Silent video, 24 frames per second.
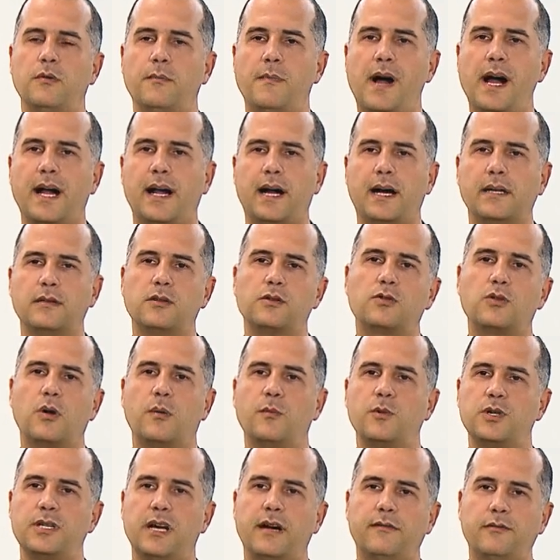marcados
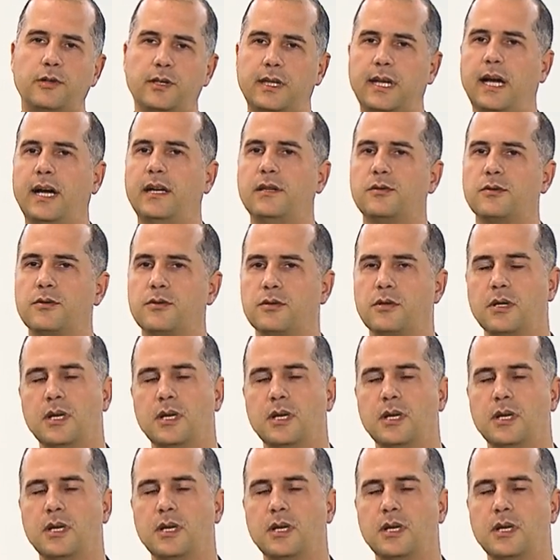como já votados